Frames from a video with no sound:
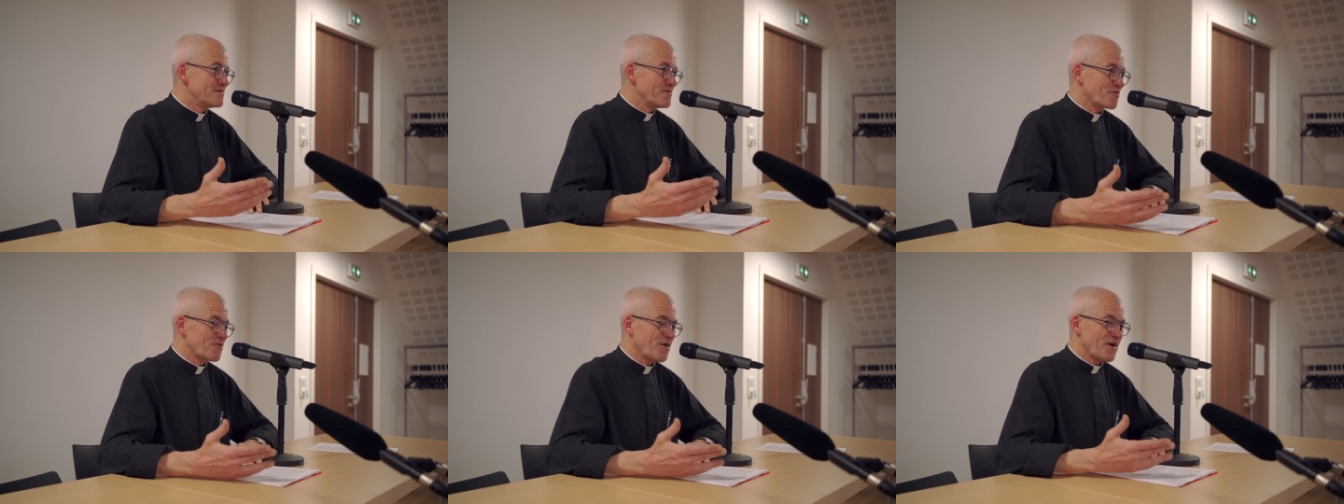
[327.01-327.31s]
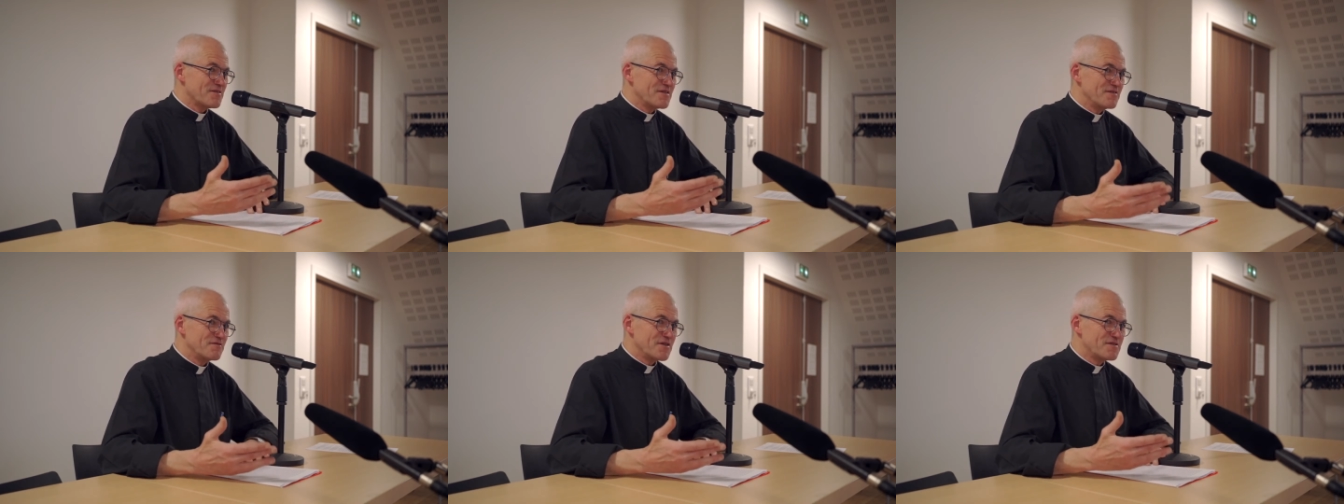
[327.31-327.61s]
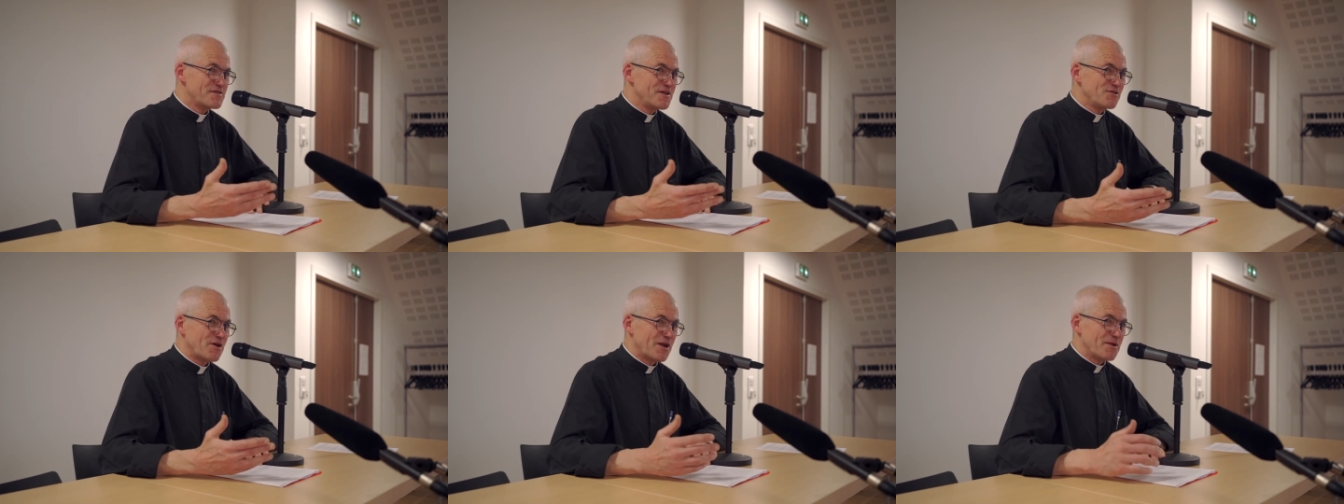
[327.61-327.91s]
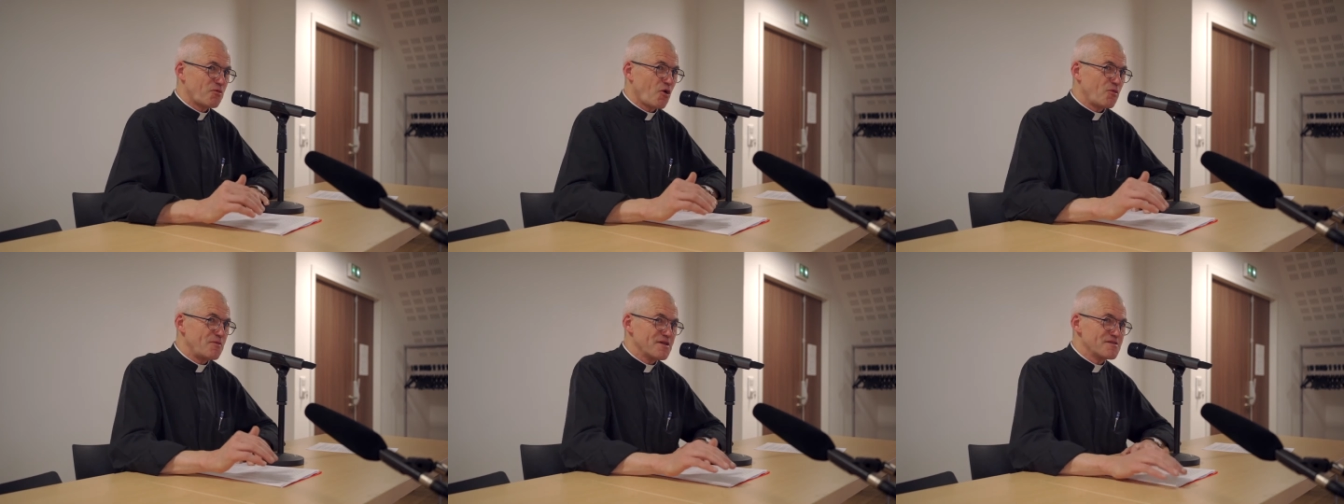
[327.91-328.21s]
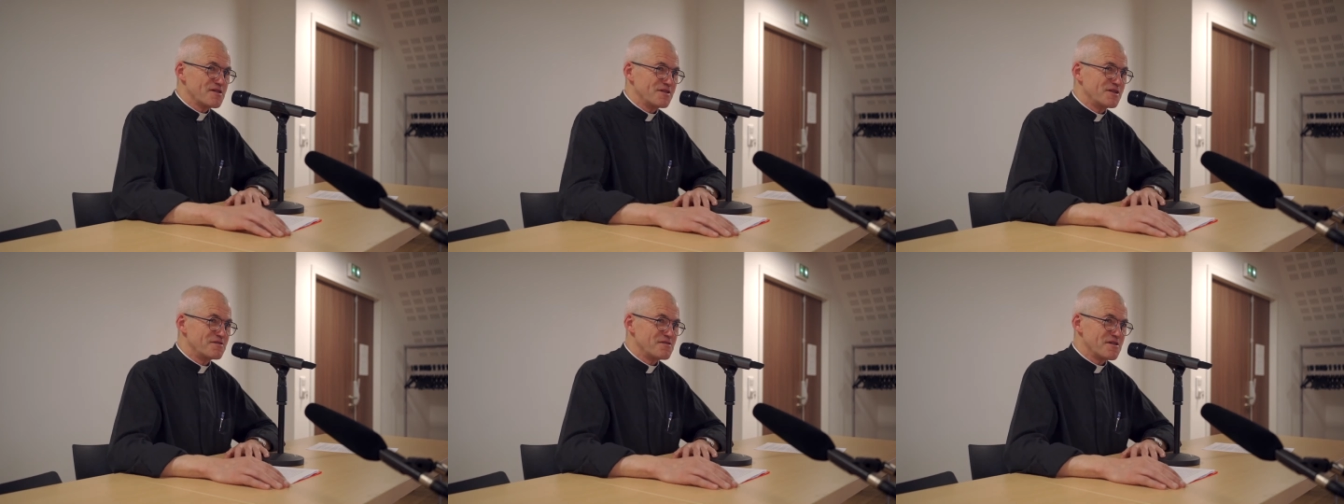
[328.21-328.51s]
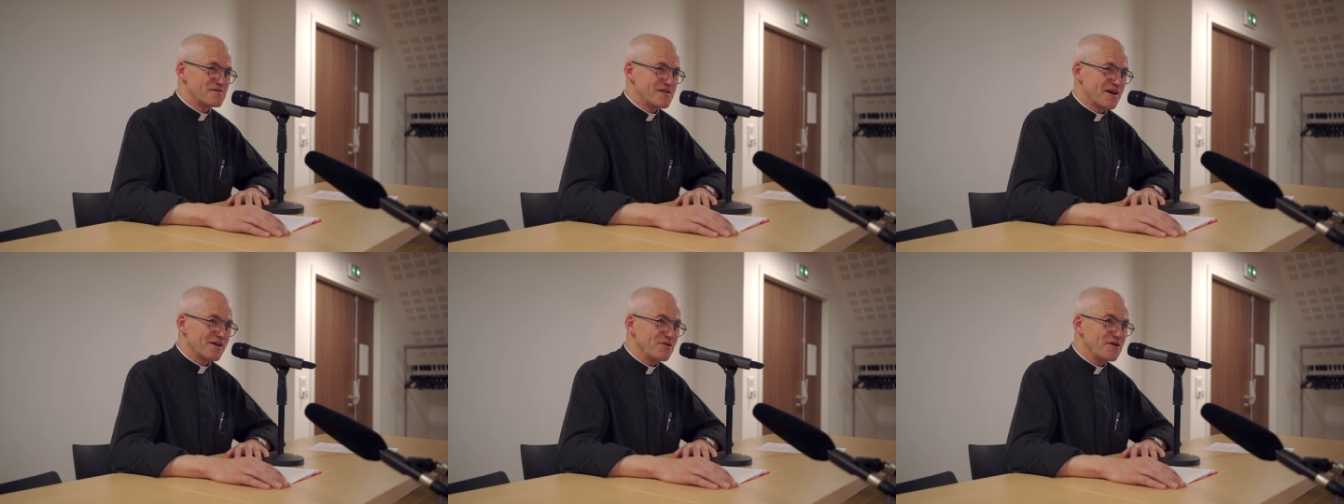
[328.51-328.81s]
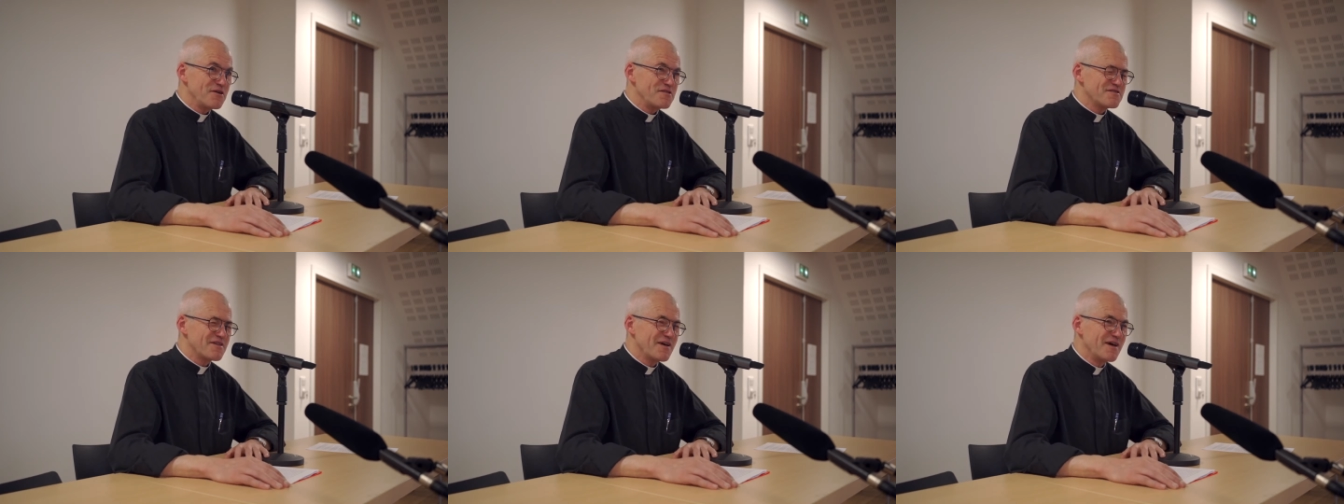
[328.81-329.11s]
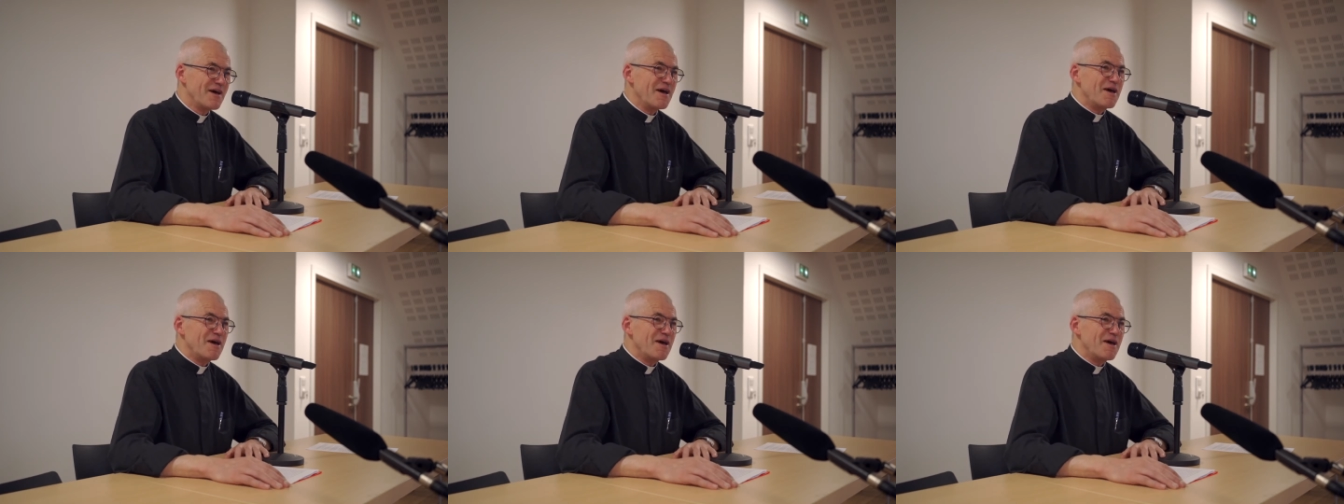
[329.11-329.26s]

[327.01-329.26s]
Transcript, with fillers: c'est encore assez facile dans les premières années de sacerdoce,